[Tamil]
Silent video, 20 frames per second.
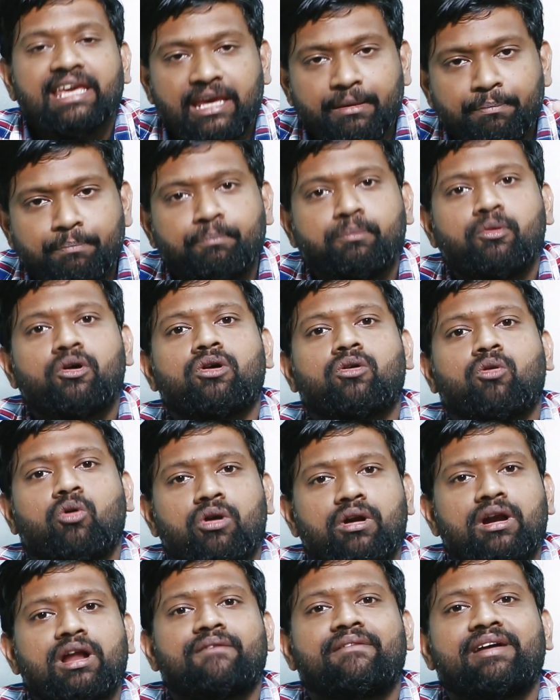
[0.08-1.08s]
இப்போ
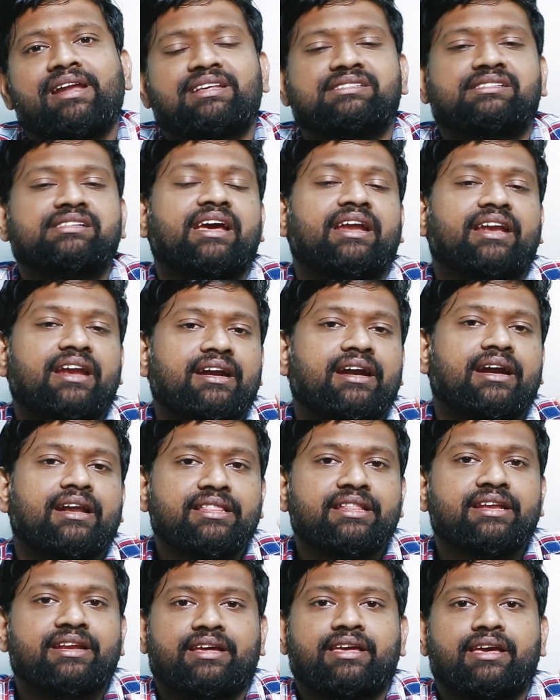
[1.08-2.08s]
கொரோனா வைரஸில் என்ன
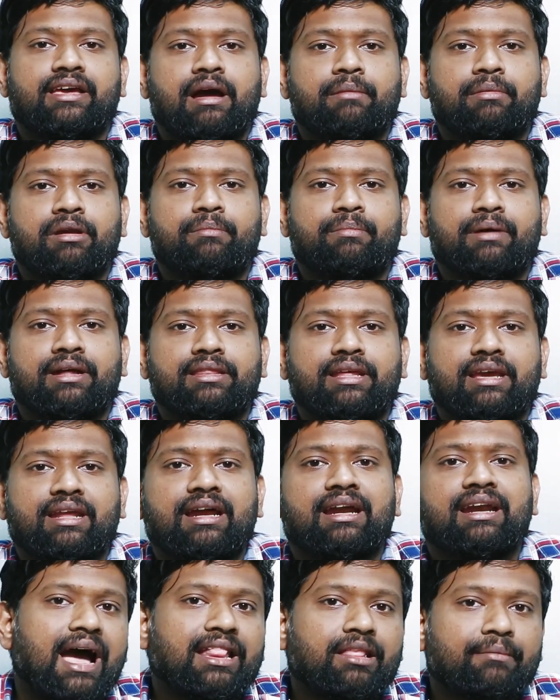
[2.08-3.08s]
நடந்திருக்கு அப்படின்னு
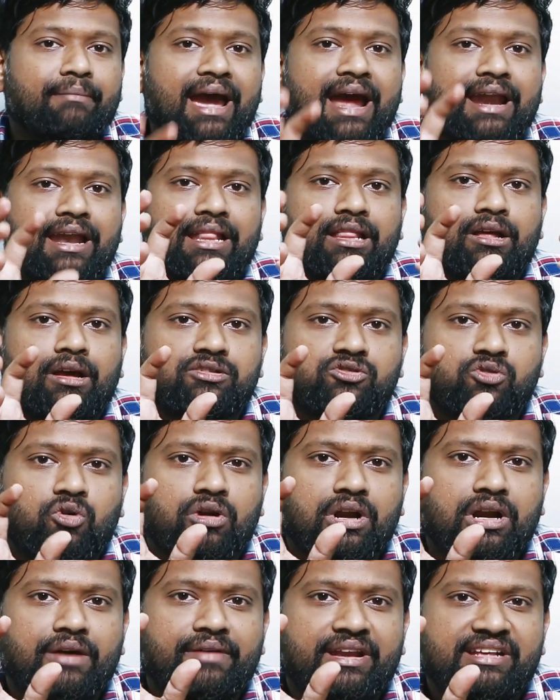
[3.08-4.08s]
பார்த்தீங்கன்னா அது மேலே அந்த
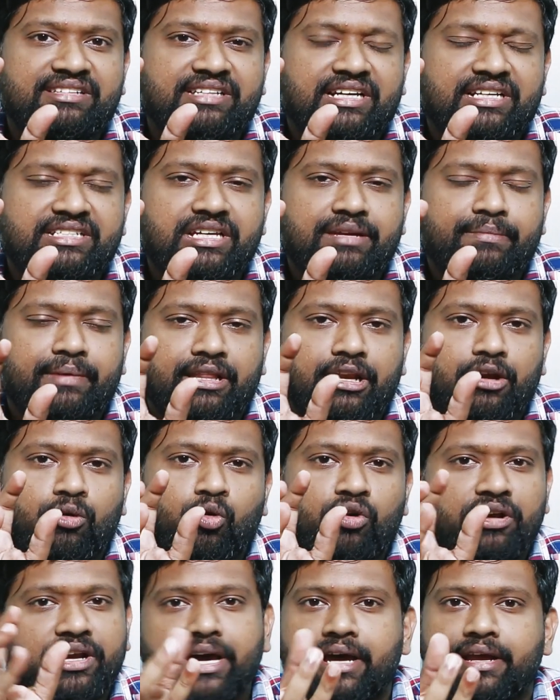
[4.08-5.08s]
கொரோனா வைரஸ் ஸ்ட்ரக்சர்
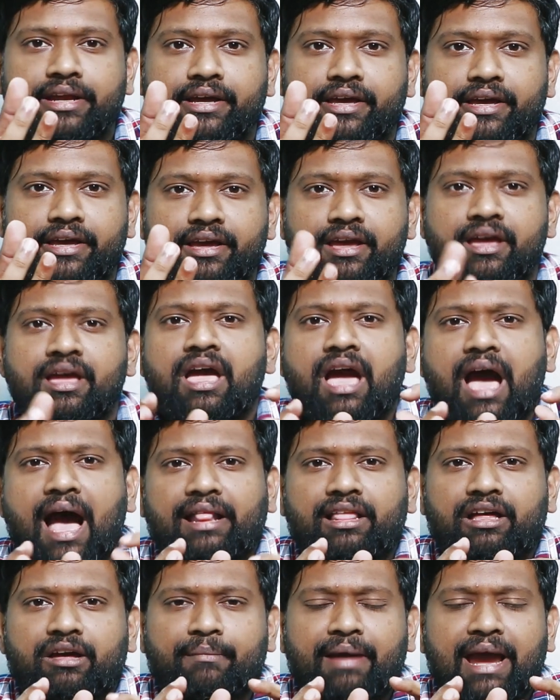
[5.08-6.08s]
பார்த்தீங்கன்னா குண்டாக இருக்குது
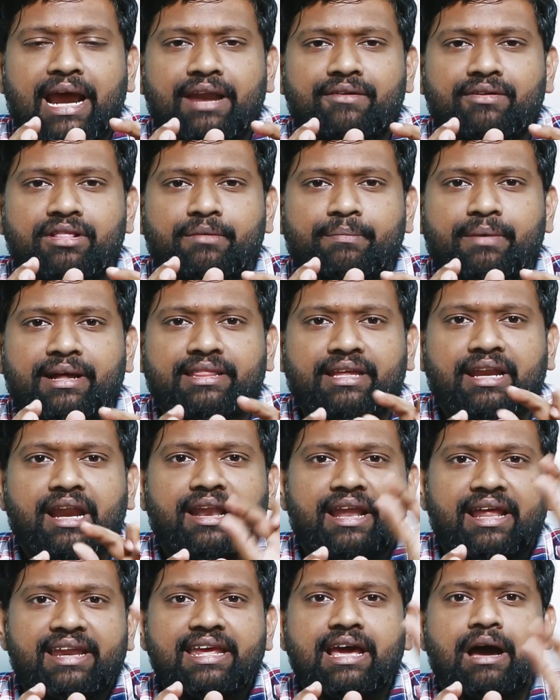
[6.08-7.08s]
அதுக்கு மேலே வந்து
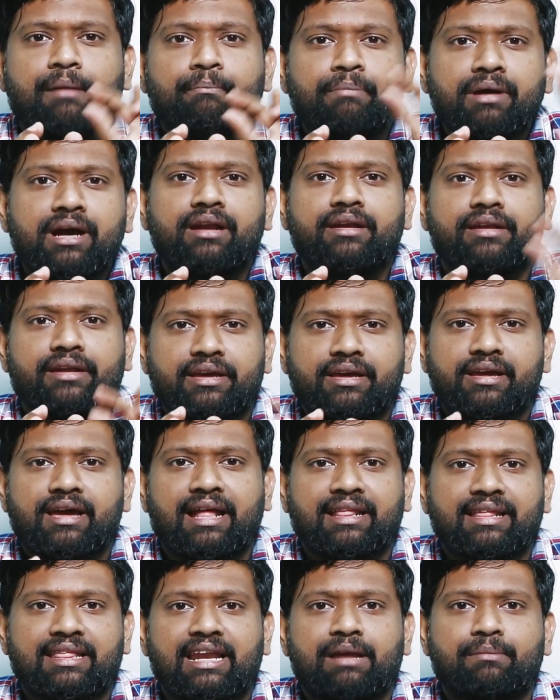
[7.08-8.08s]
பார்த்தீங்கன்னா நிறைய அம்புகள் இருக்குது
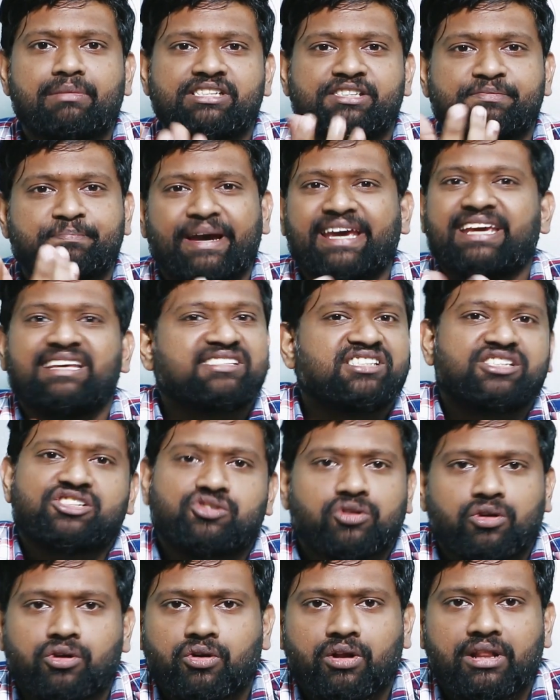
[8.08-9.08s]
அதுதான் நம்ம ஸ்பைக்ஸ்
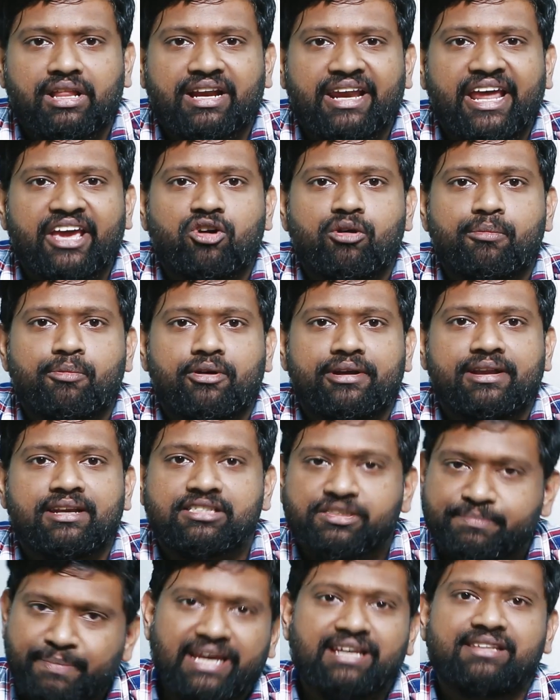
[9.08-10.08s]
சொல்கிறோம் அந்த
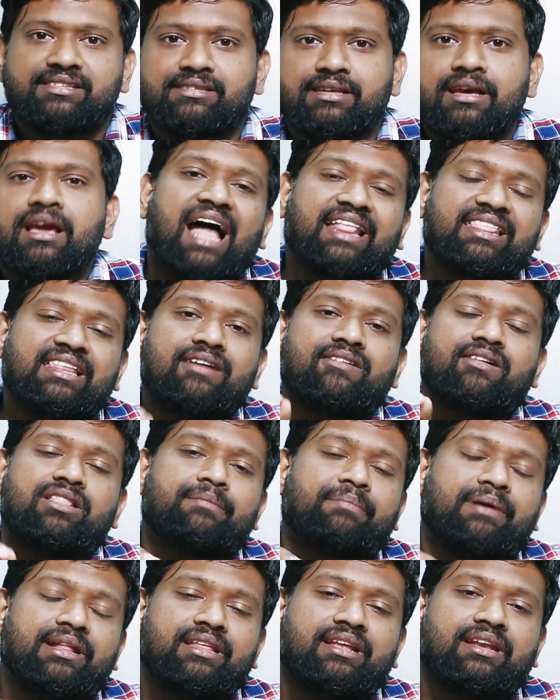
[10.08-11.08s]
கிளைகோப்ரோட்டின் ஸ்பைக்ஸ் அதில்
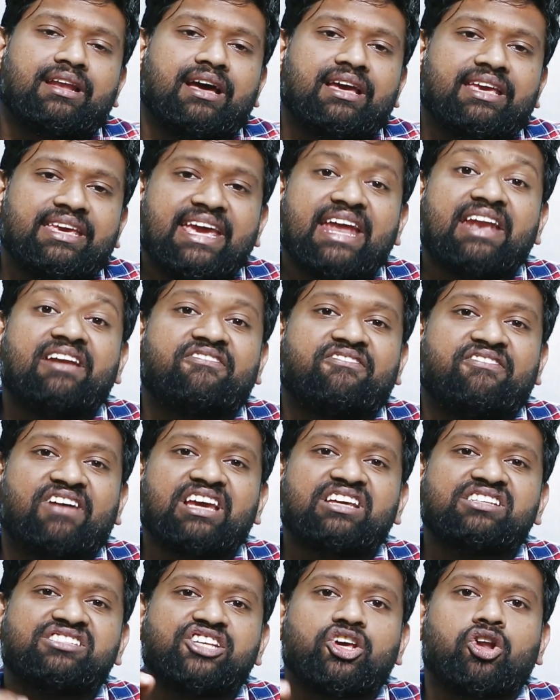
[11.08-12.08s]
வந்து பார்த்தீங்கன்னா என்
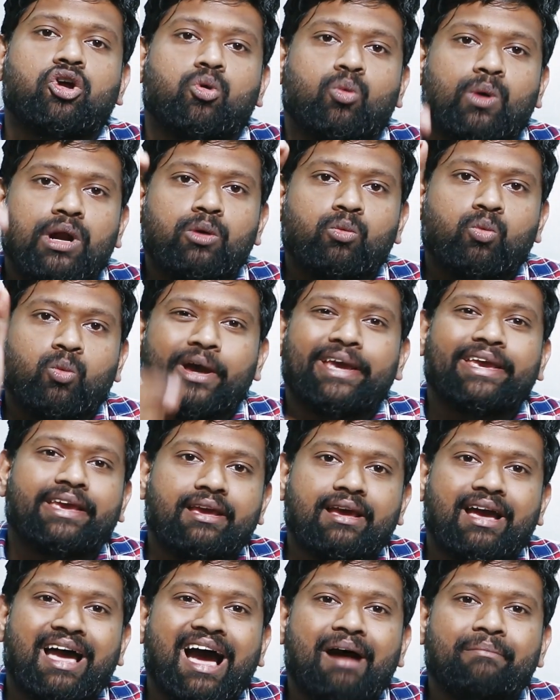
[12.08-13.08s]
ஃபைவ் ஜீரோ ஒன் ஒய்
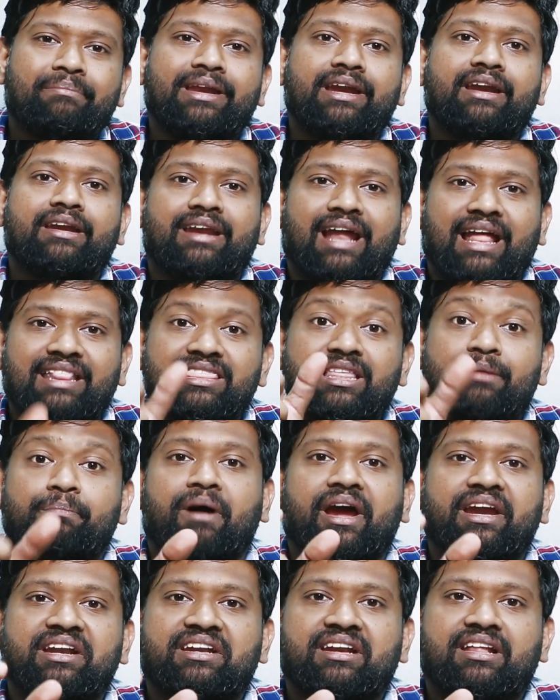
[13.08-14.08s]
அப்படின்ற அந்த
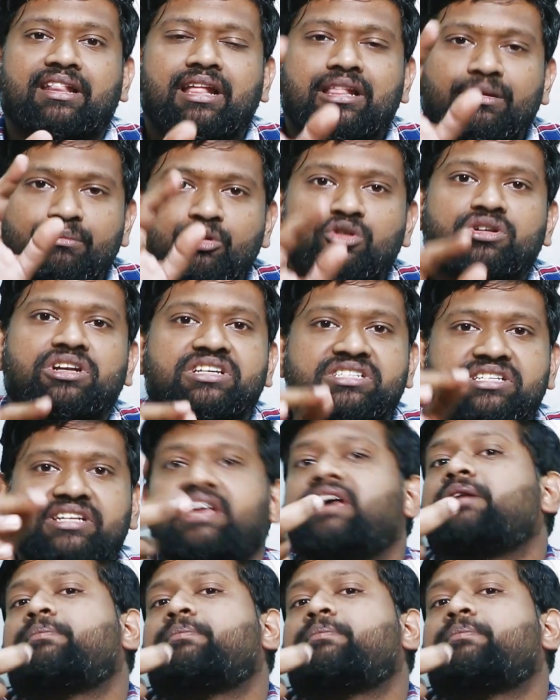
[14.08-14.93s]
பாயிண்ட்டில் தான் அந்த மியூட்டேஷன்